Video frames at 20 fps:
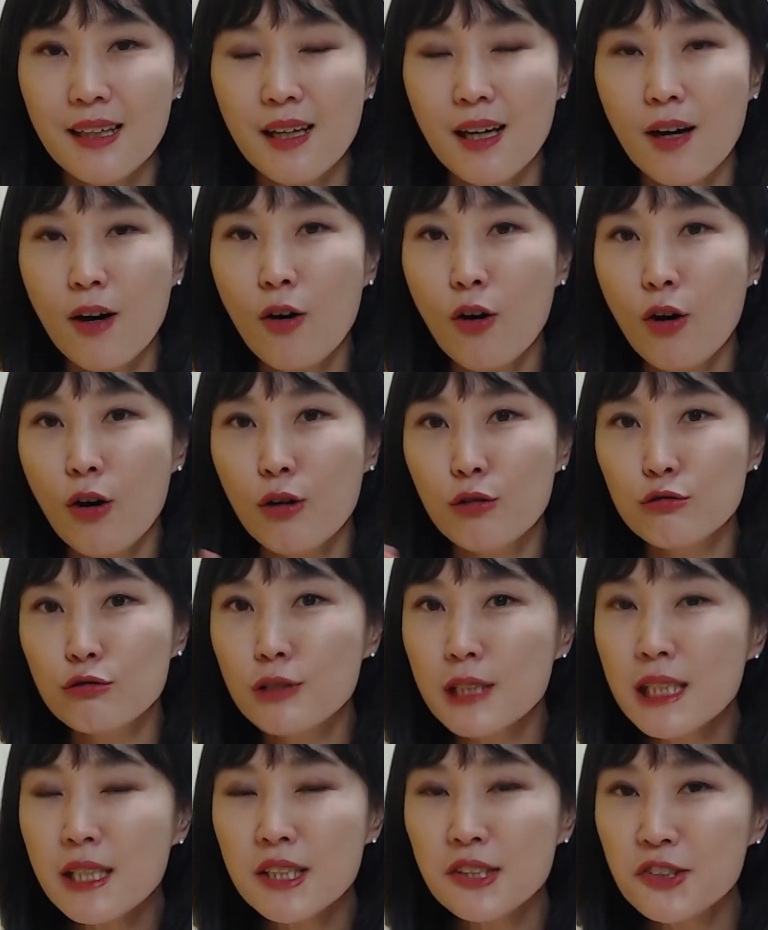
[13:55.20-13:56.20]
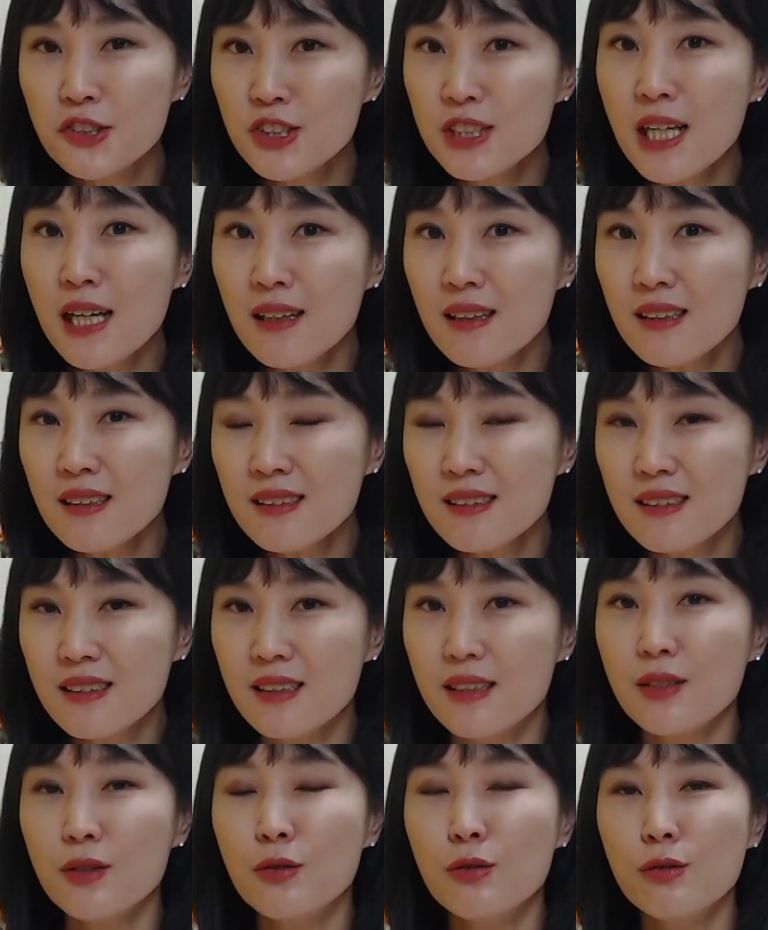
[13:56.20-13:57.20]
어, 우리의 취향,
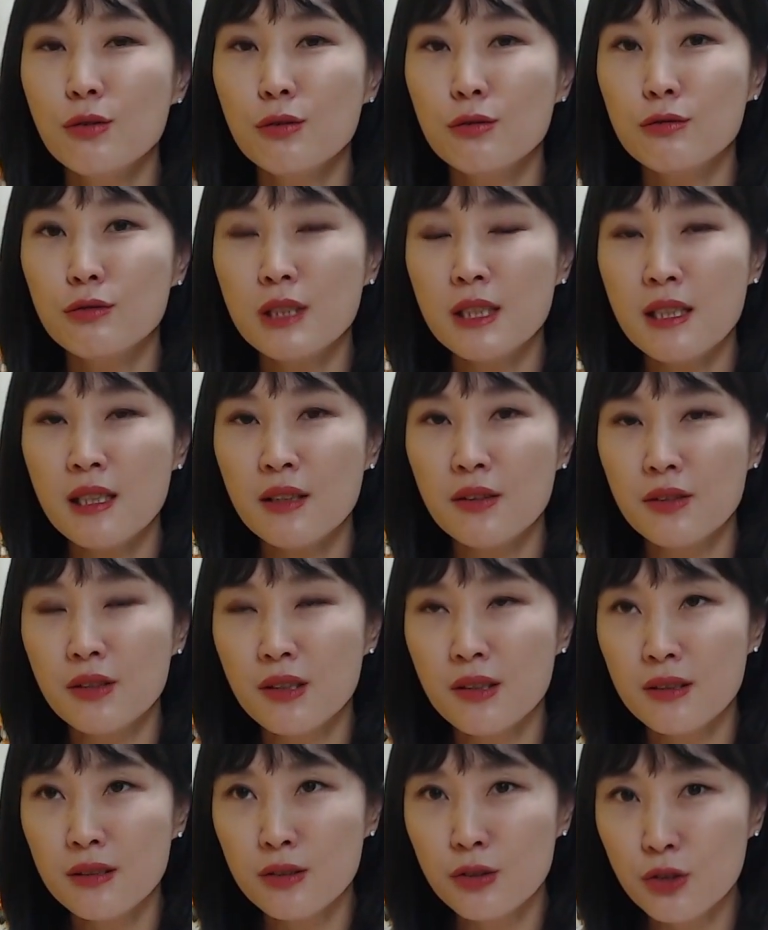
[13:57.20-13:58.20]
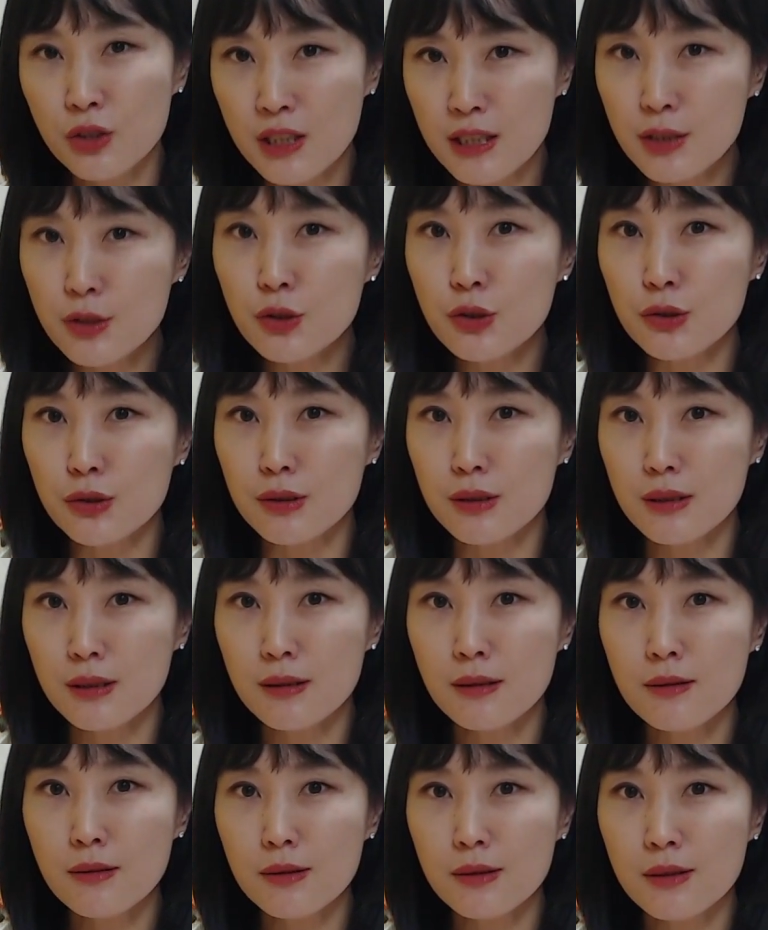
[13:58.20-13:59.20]
그리고 우리의 어떤 기준
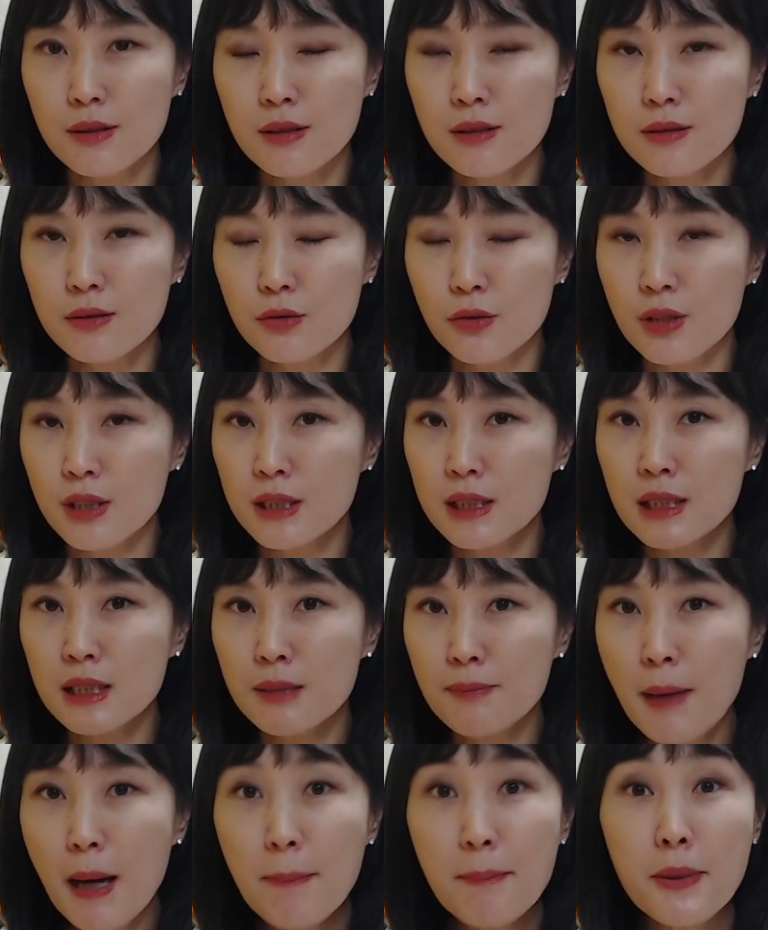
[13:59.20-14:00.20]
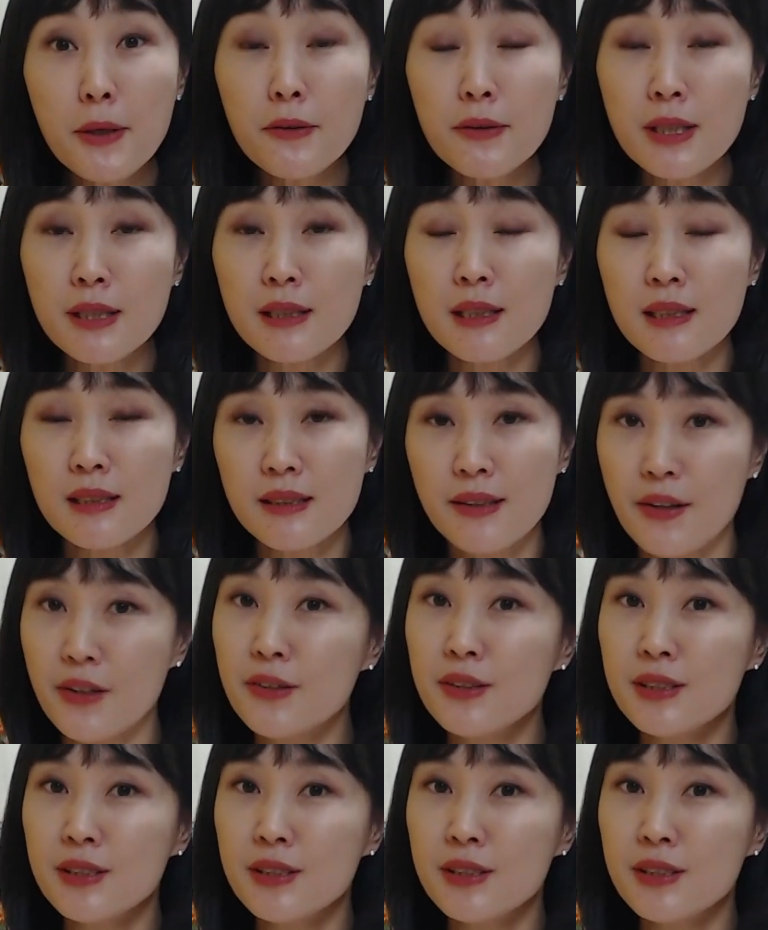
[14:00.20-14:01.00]
이런 것들은 굉장히 파편화되어